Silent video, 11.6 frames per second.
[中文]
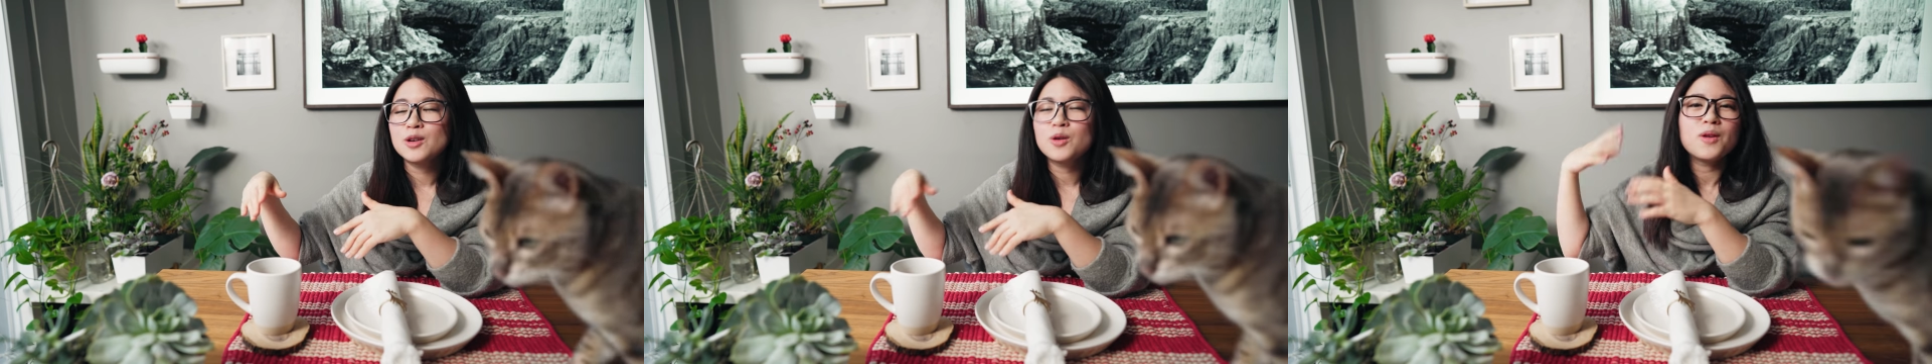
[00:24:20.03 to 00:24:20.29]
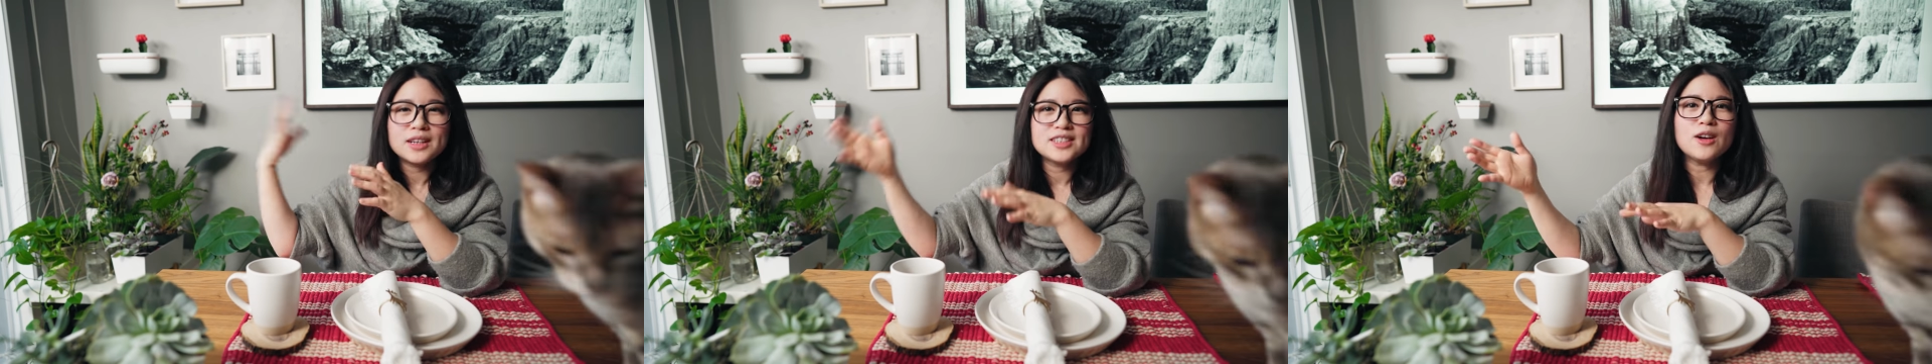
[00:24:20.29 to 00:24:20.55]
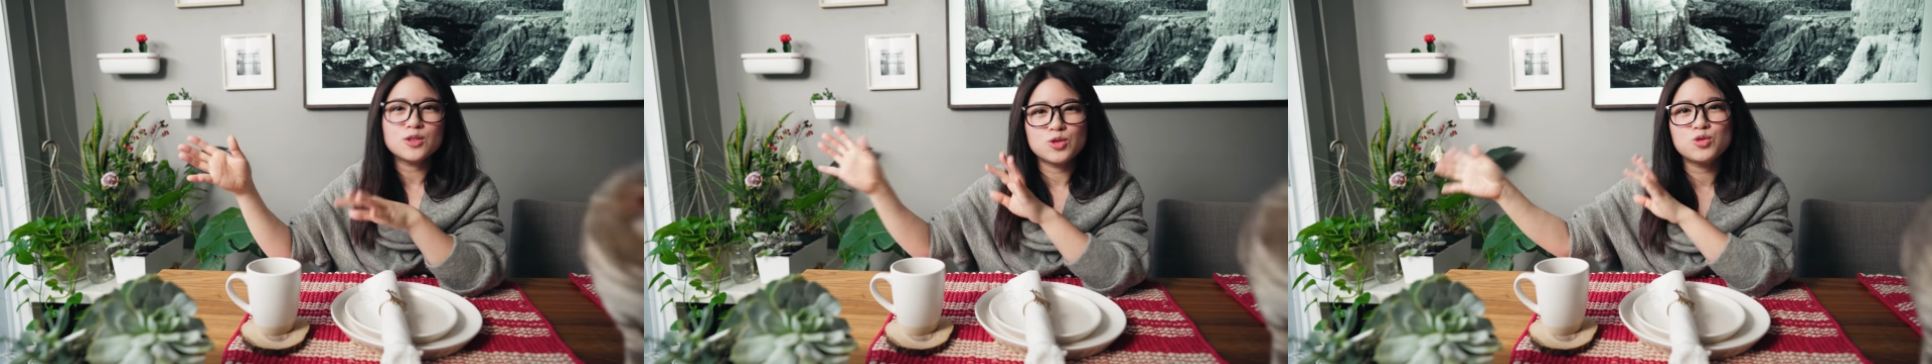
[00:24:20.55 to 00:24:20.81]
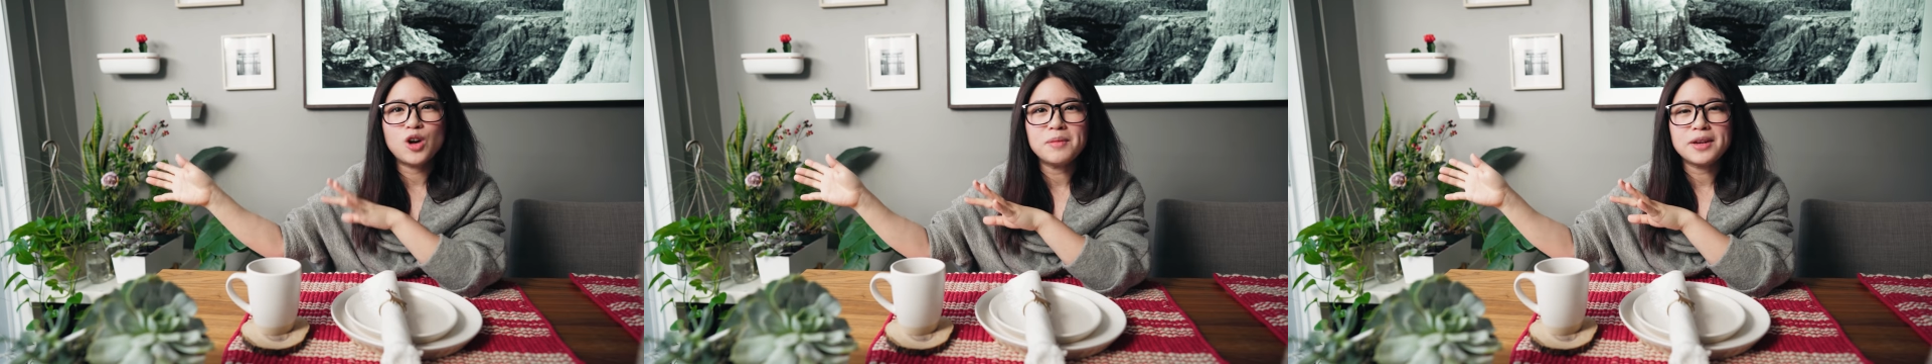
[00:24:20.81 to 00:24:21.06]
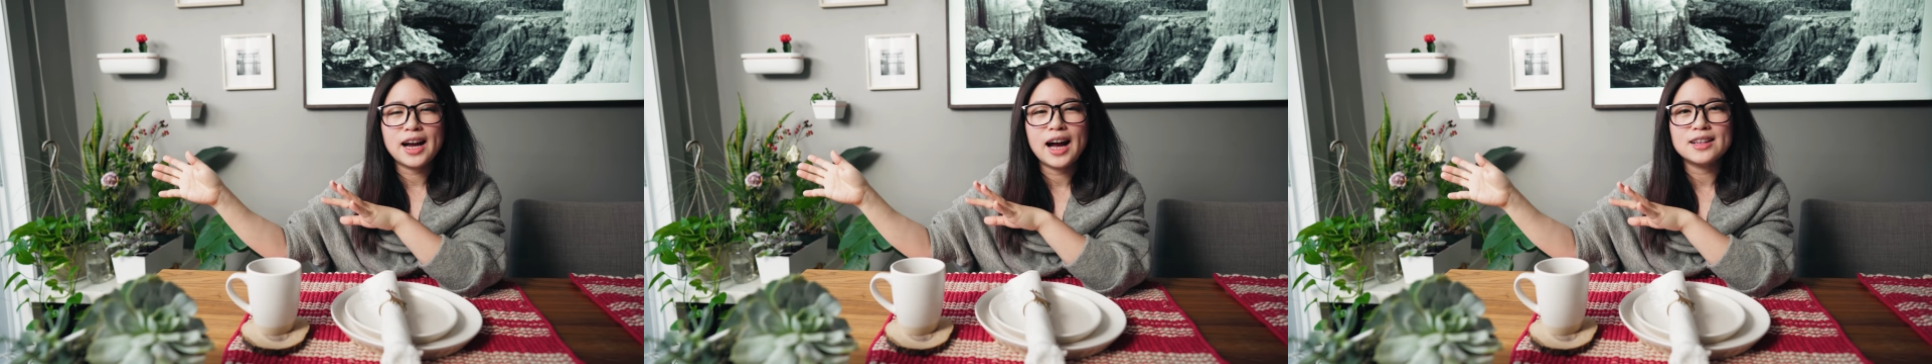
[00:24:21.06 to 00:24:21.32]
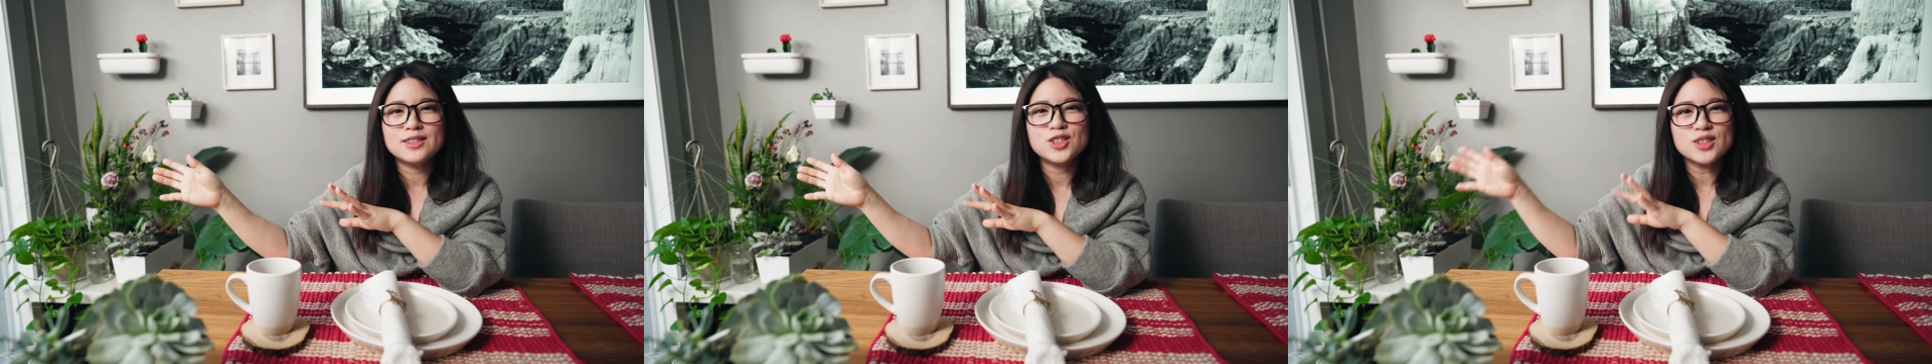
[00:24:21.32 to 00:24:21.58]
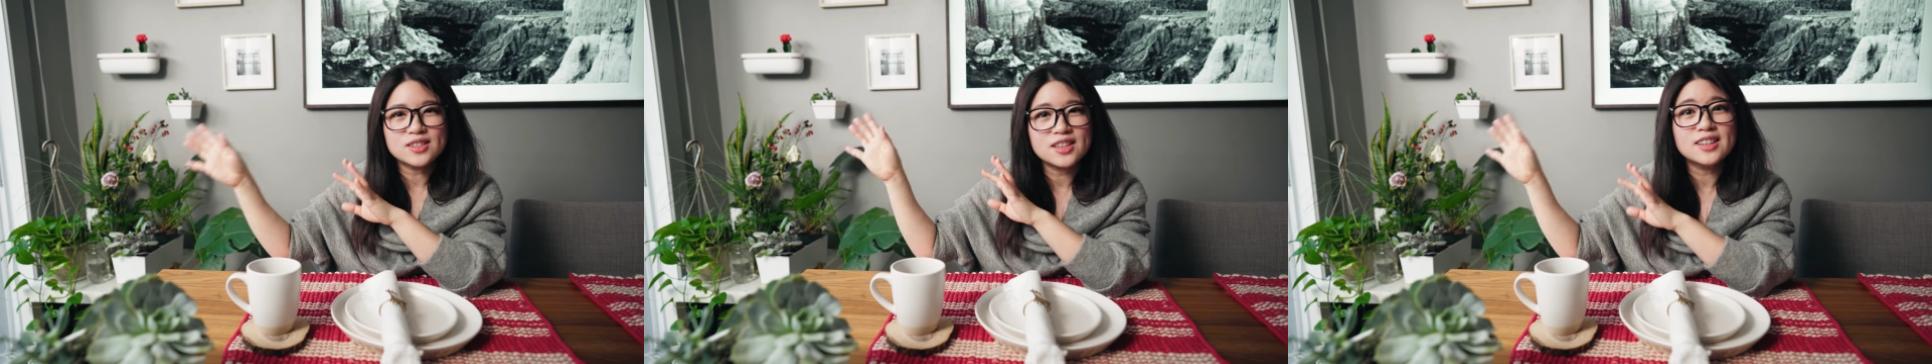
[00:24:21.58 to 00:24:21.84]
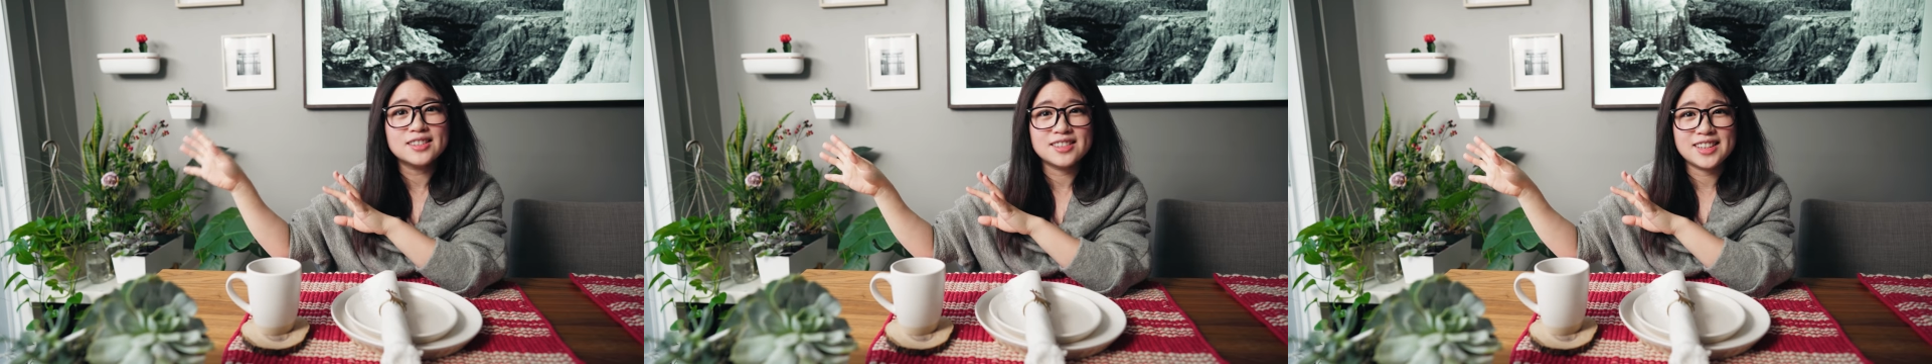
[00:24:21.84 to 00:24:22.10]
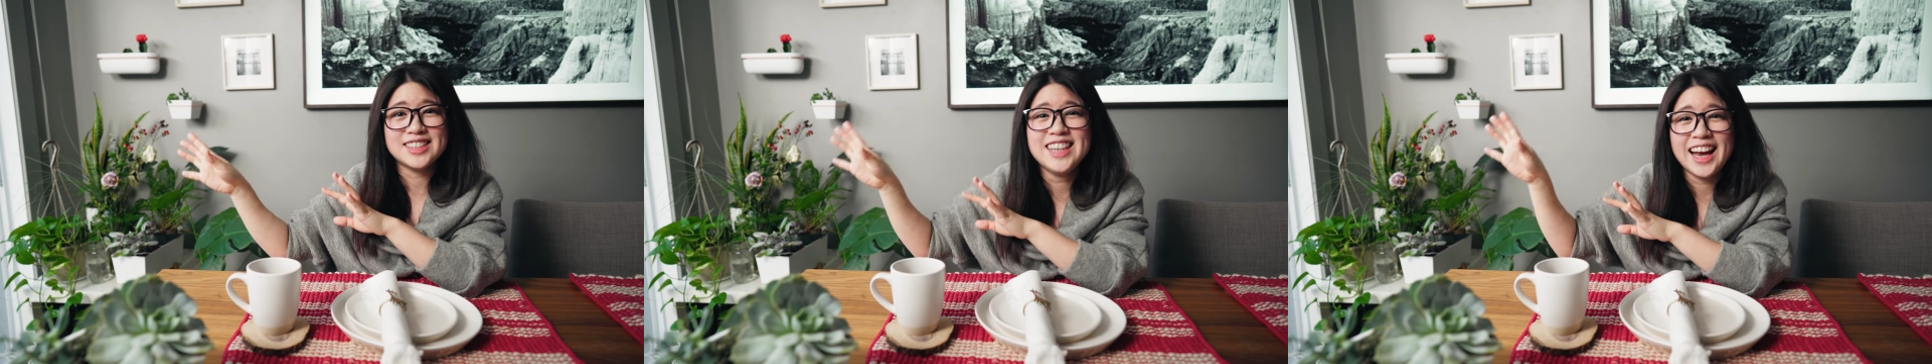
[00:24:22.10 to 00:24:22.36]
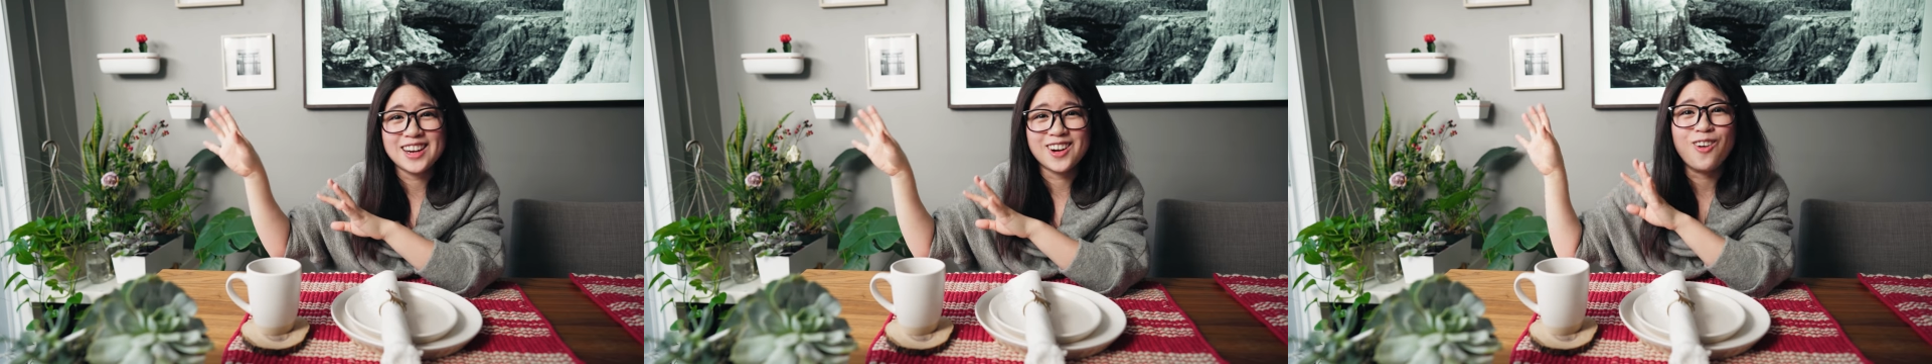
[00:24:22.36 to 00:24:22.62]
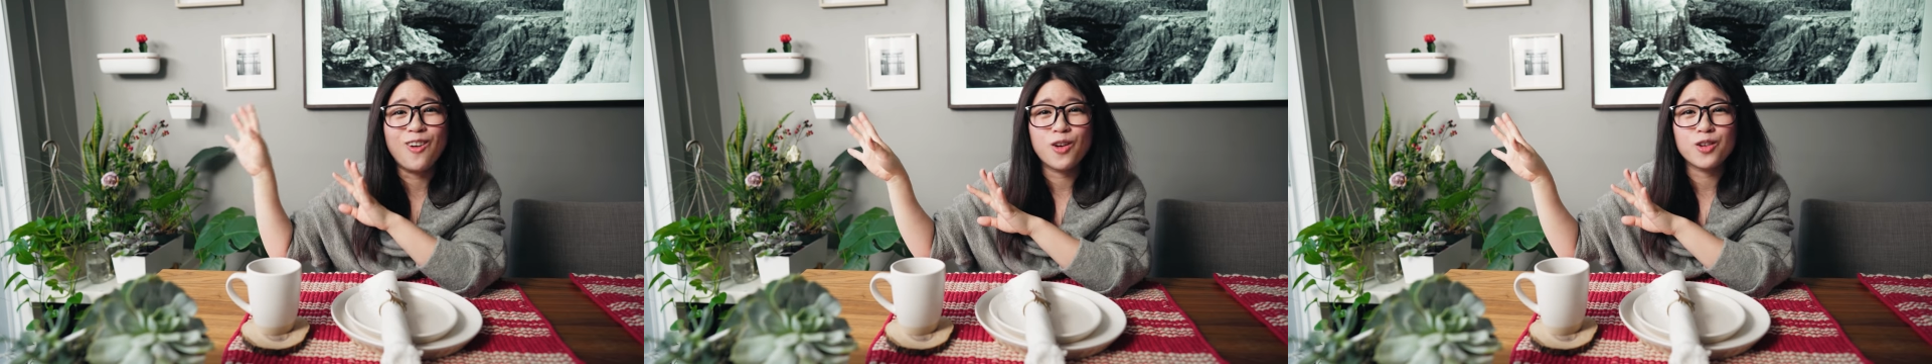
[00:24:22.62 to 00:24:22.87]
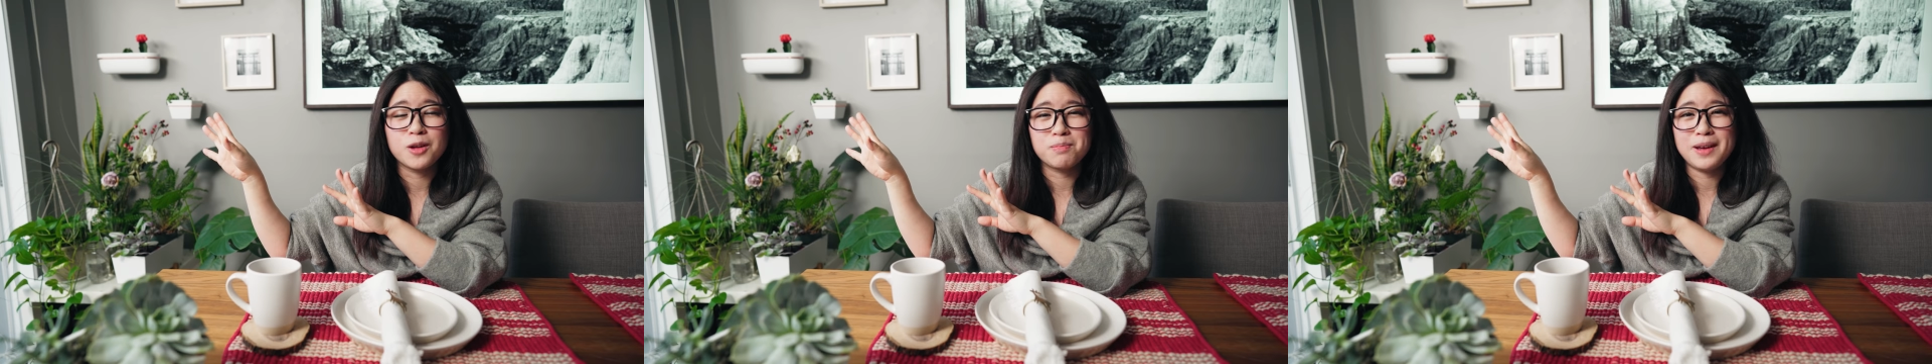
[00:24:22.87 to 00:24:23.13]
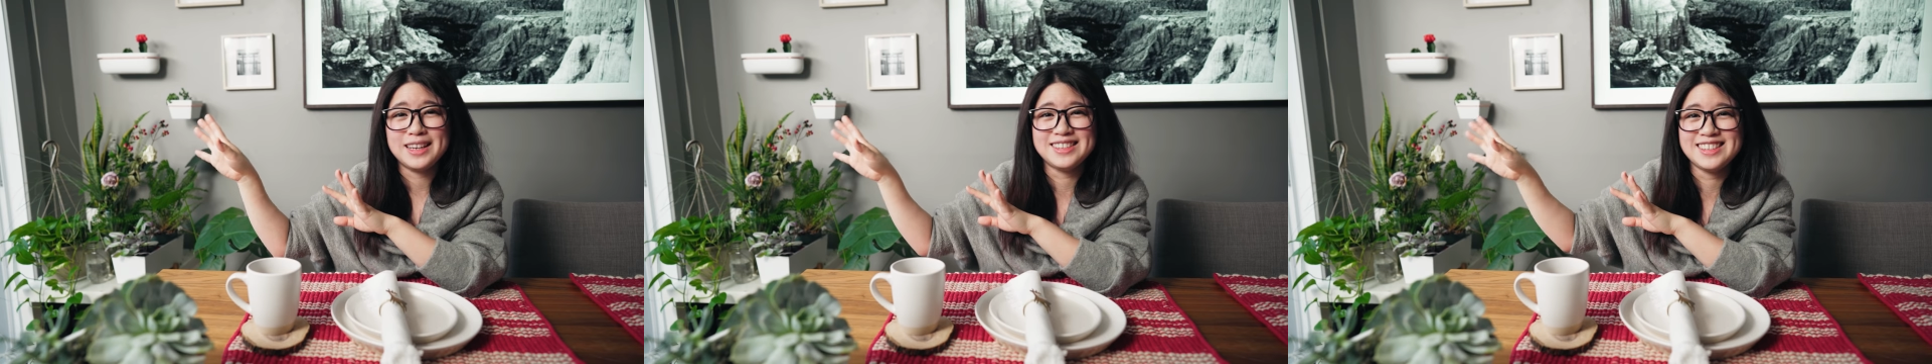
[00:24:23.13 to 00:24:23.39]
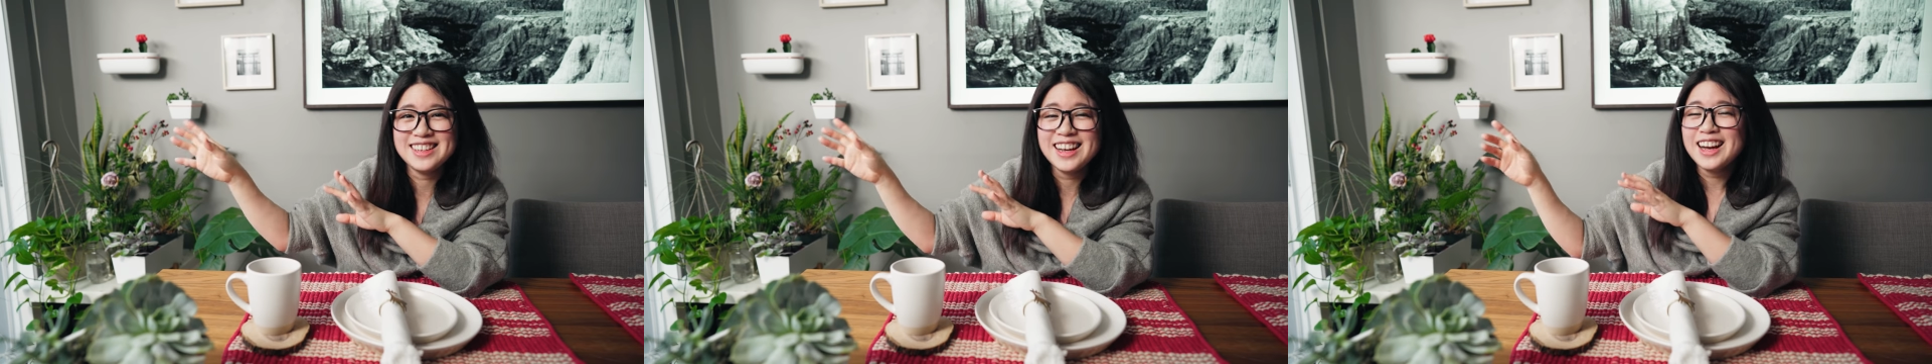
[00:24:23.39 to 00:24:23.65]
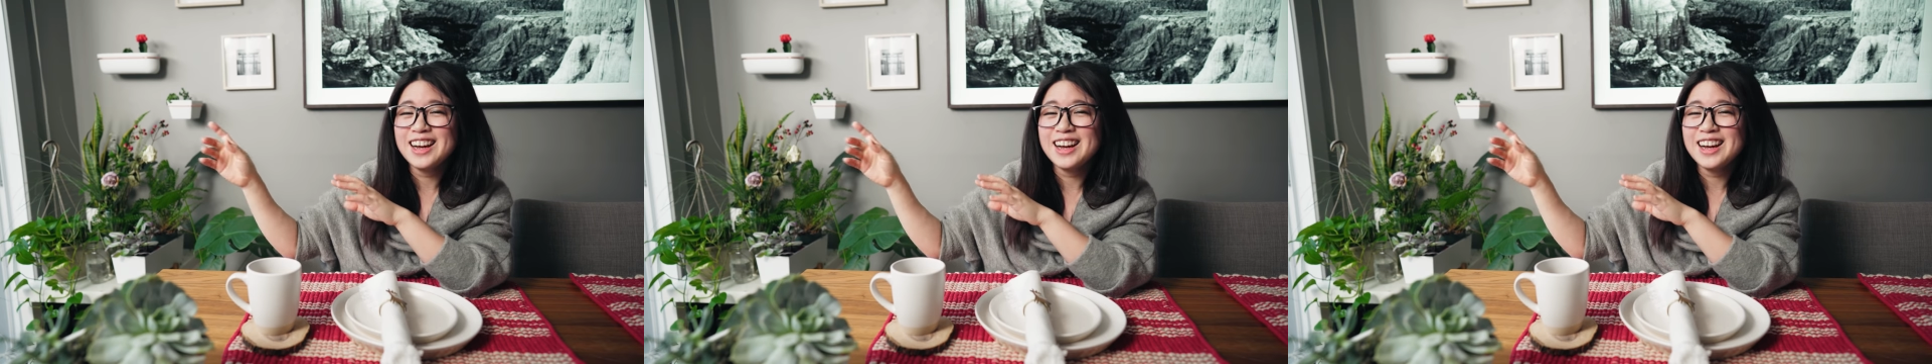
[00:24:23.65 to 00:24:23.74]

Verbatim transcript: 过了一小时去外面看，就真的只剩下一个空空的背心